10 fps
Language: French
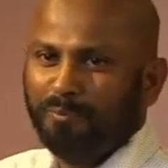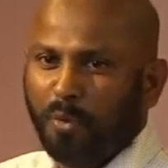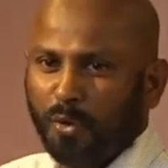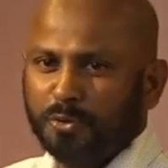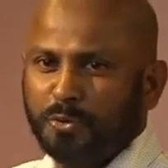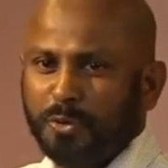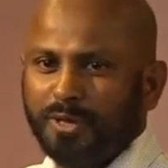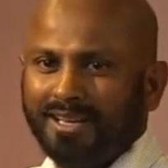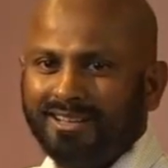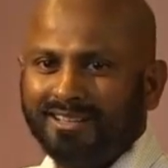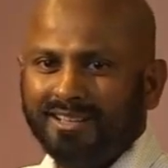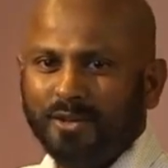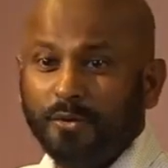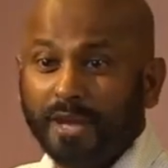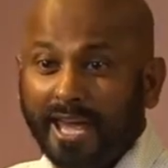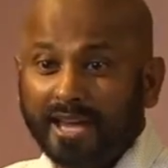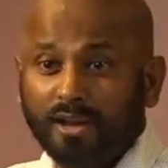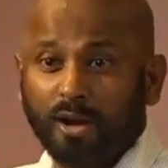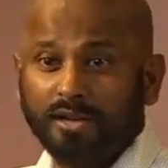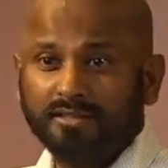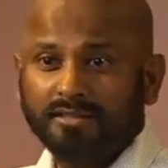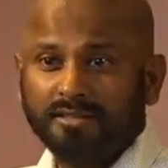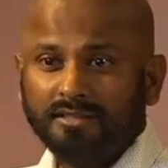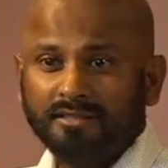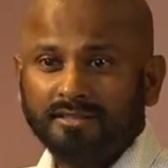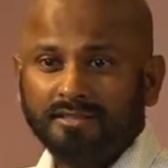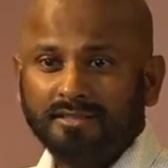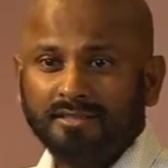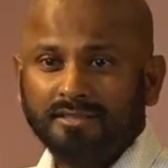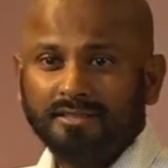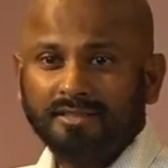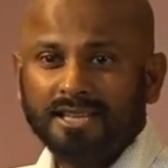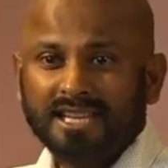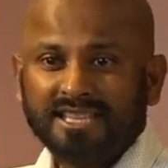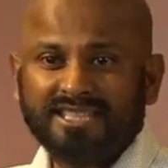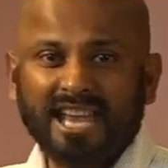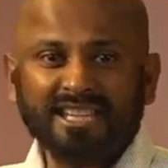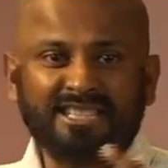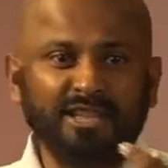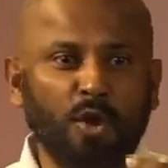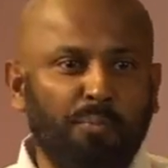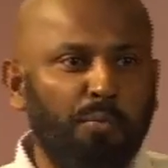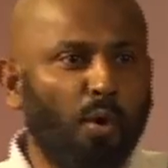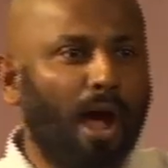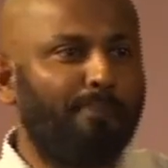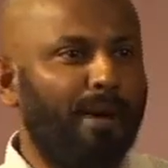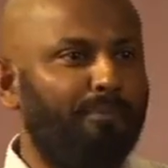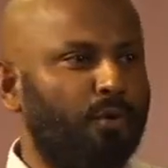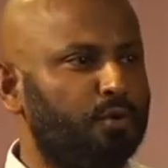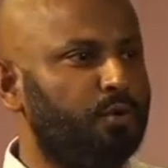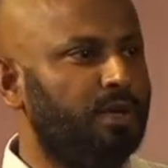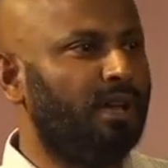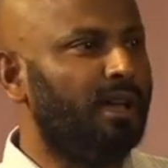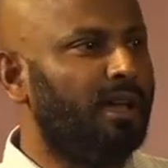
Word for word: de produire une récolte, celle-ci ne pourra pas